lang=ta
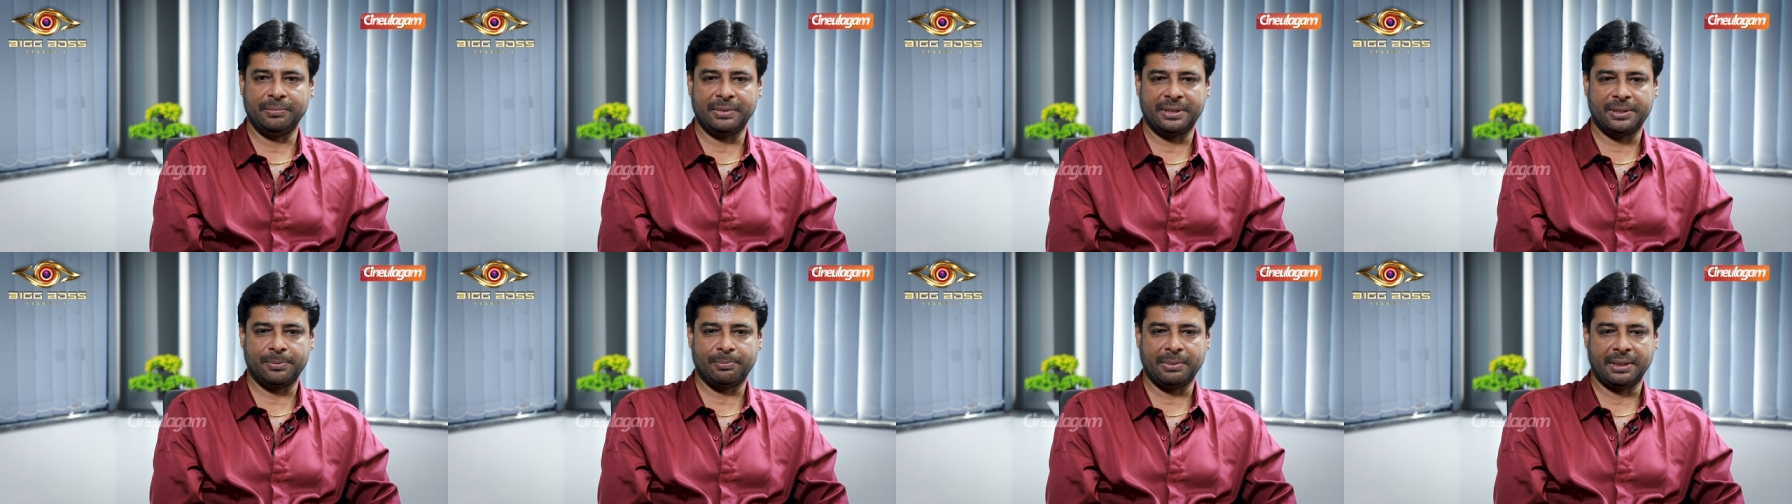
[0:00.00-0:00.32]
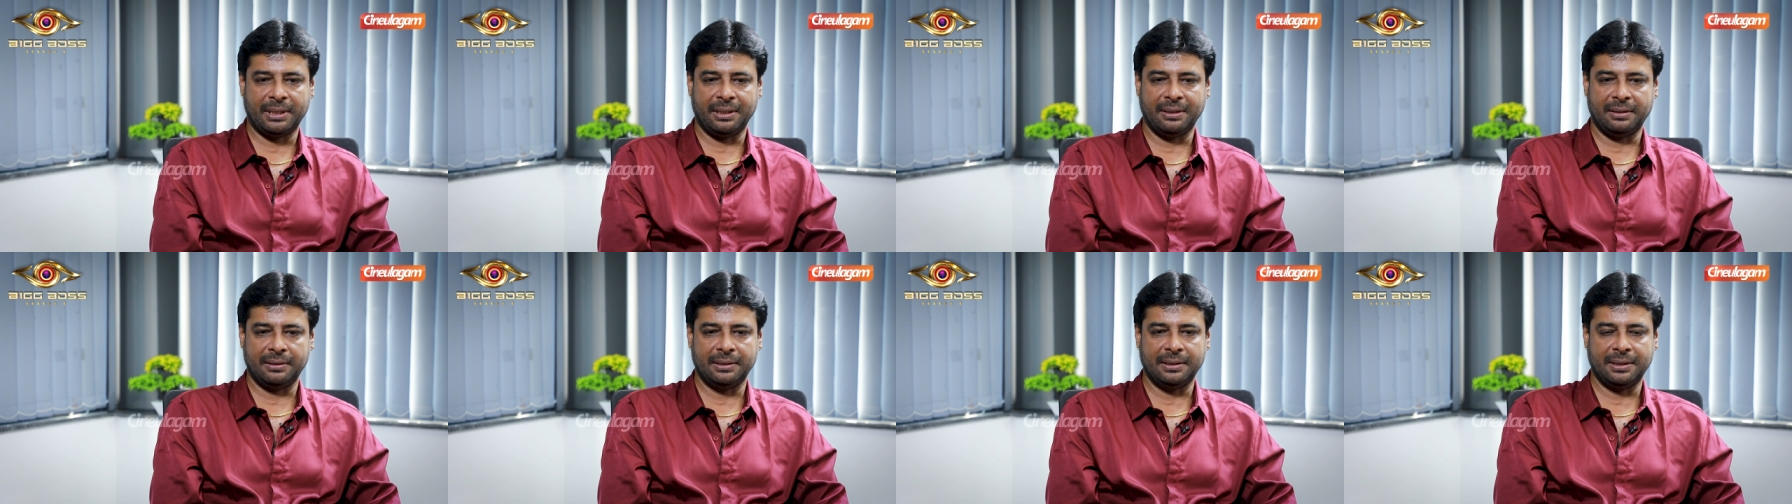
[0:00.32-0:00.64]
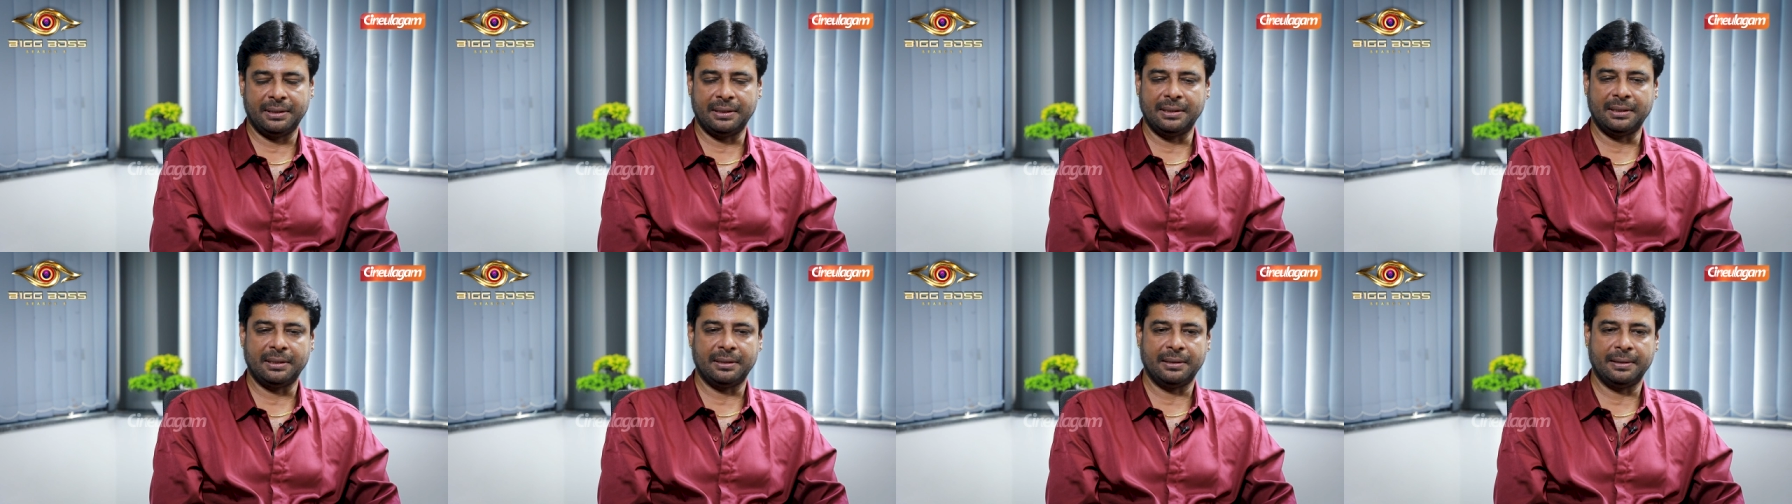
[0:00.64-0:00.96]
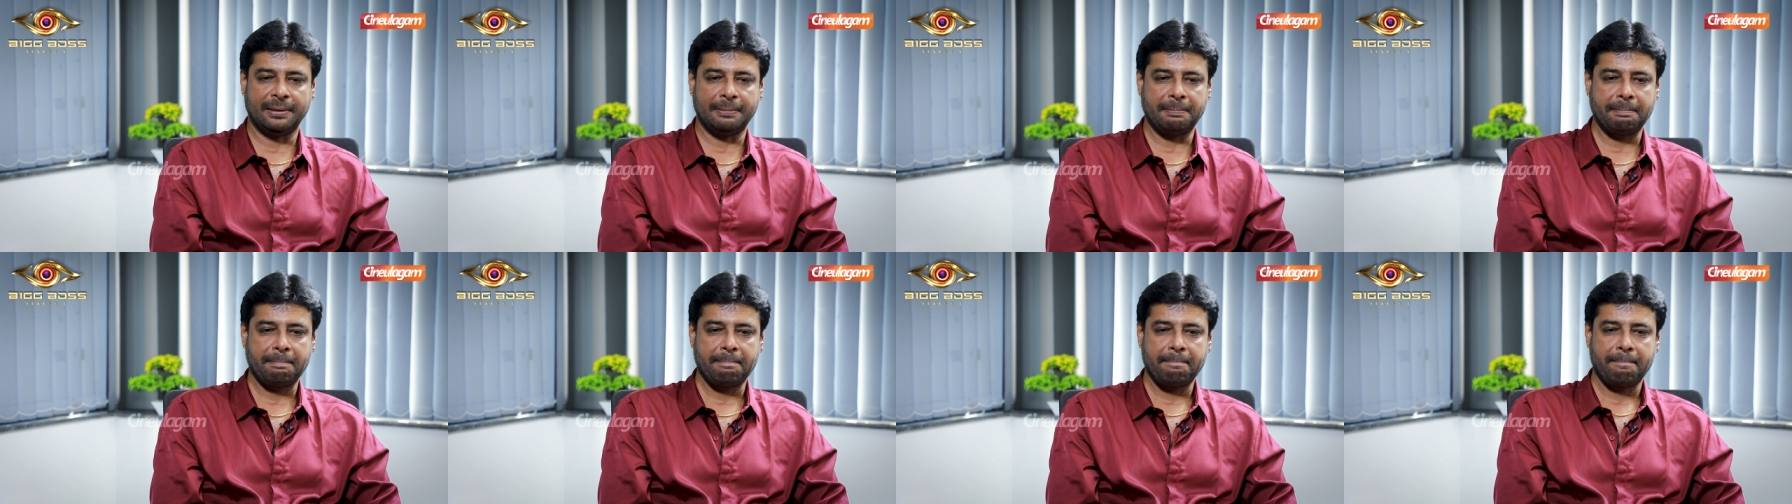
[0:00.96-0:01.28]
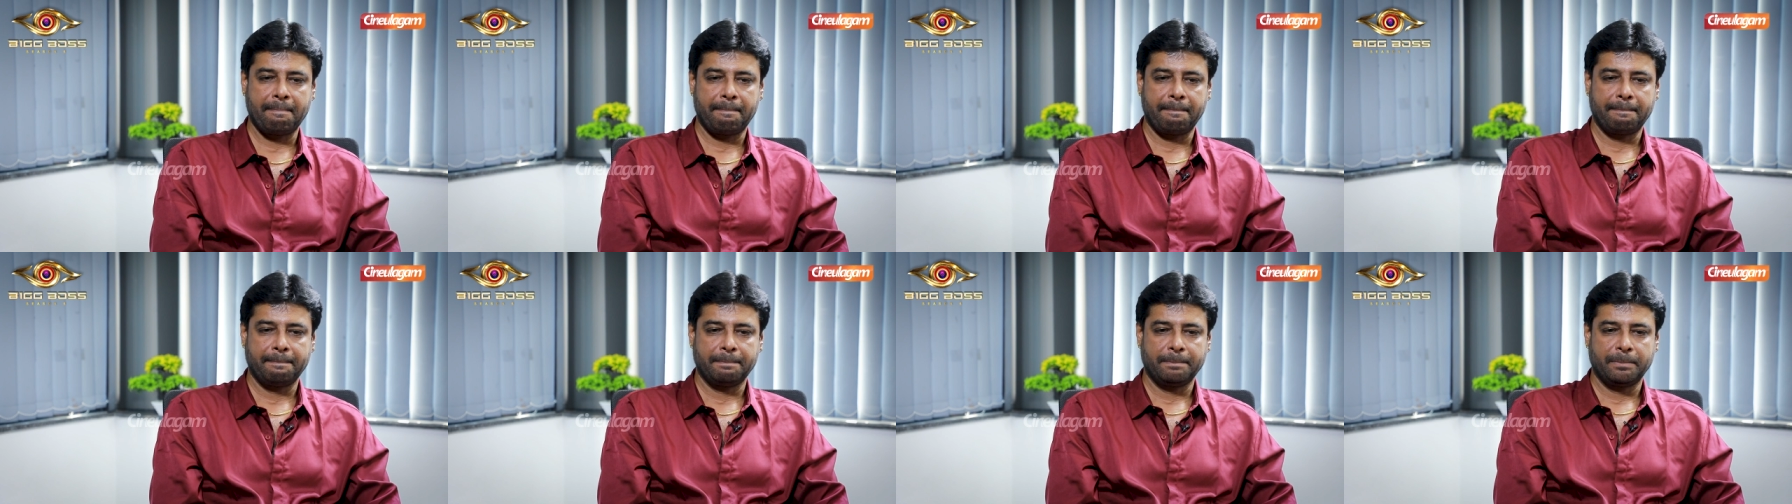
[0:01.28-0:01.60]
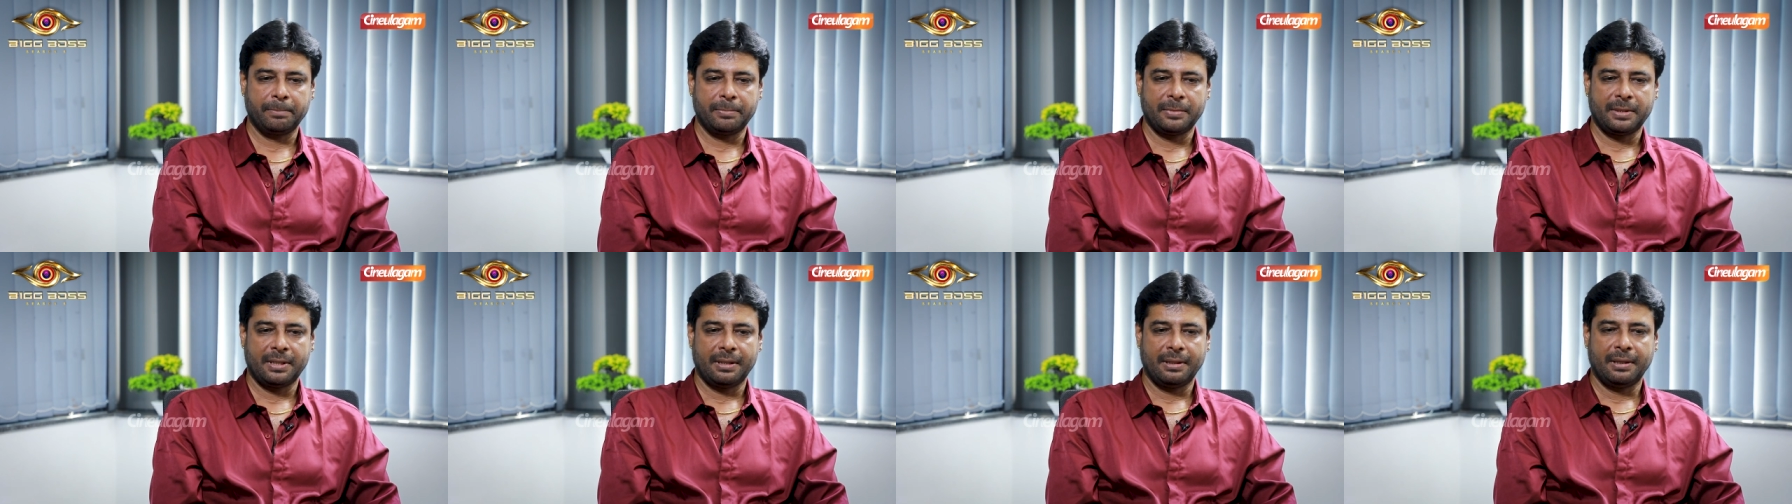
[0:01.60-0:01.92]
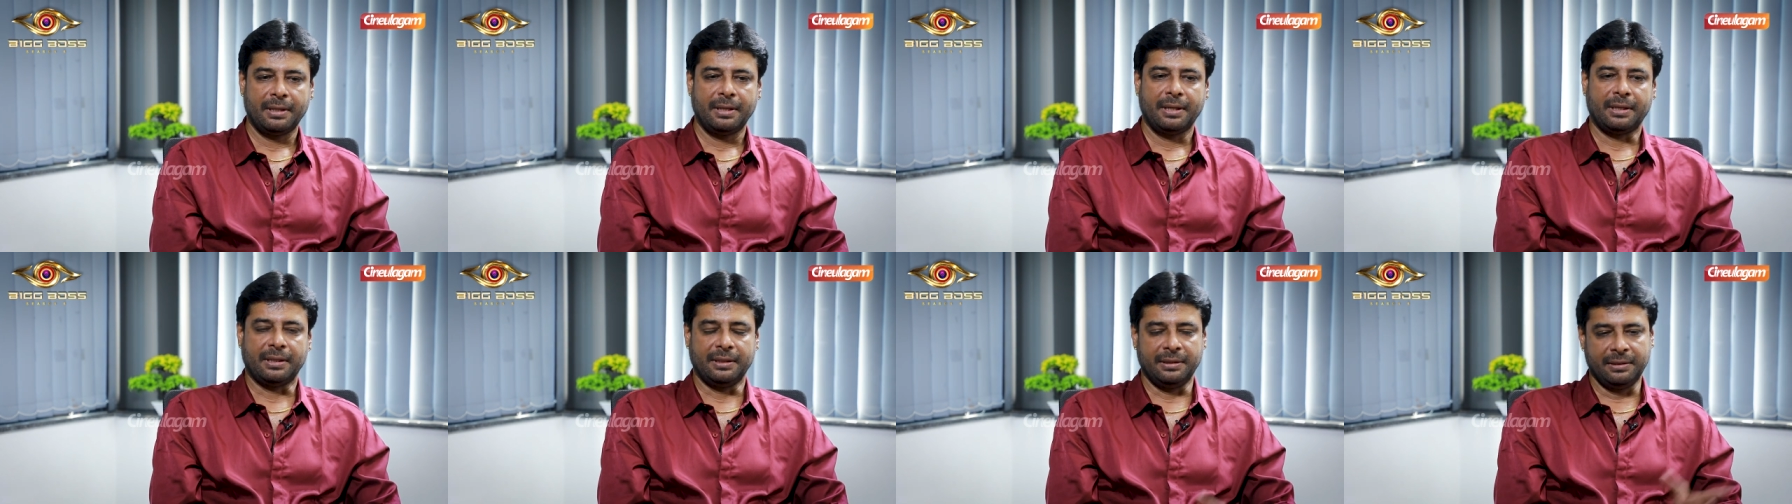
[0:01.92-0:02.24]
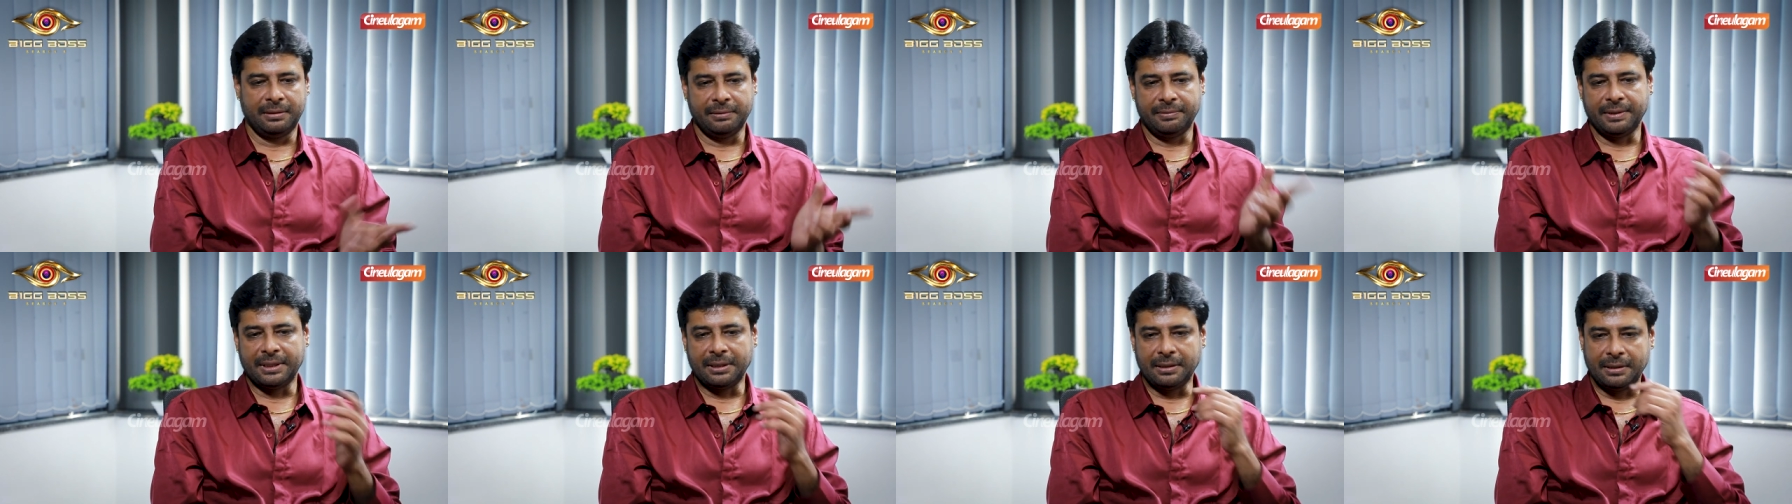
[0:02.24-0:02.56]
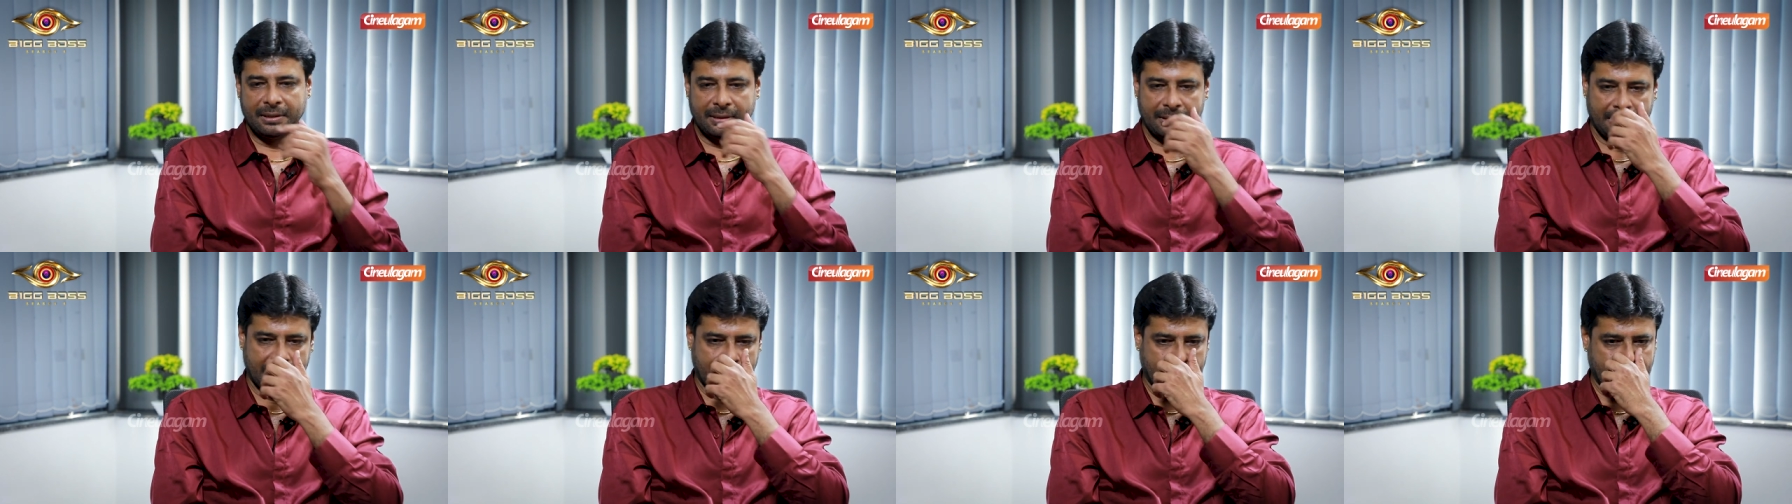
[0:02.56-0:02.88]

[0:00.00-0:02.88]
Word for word: மிக்ஸ் பண்ணியிருந்தேன் அதனால் இது வந்து